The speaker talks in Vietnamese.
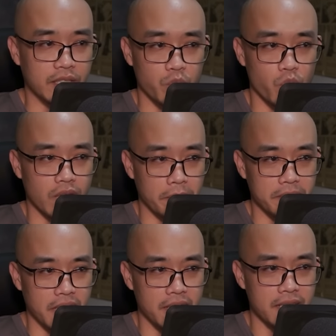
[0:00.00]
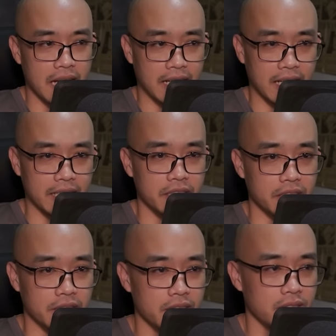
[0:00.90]
Khi sử dụng phù lục này,
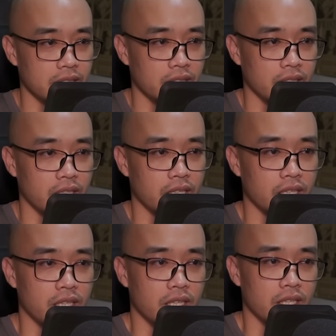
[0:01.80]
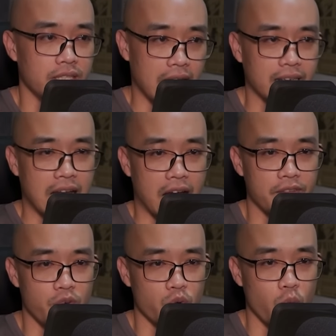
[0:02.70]
có thể thông qua nguyên tố lực lượng
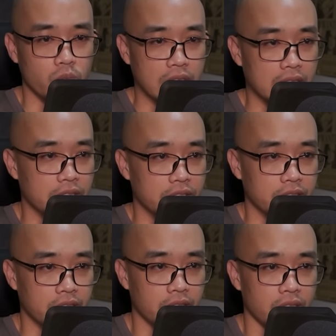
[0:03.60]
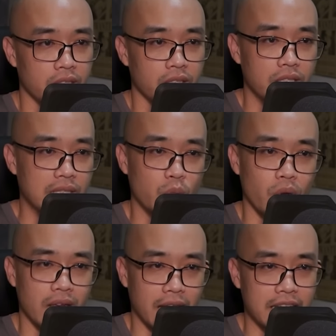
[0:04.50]
phong thuộc tính ở chung quanh bản
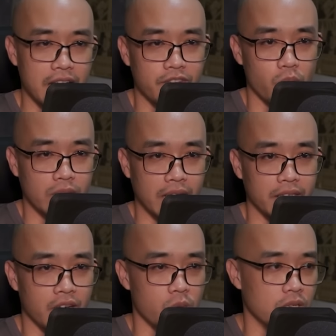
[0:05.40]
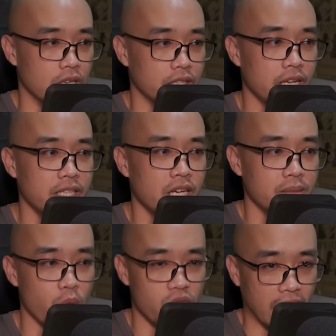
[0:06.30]
thân ngưng tụ ra một cái ảo ảnh cùng
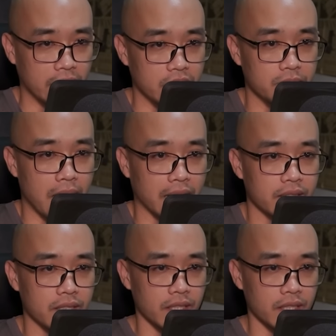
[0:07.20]
bản thể giống như đúc,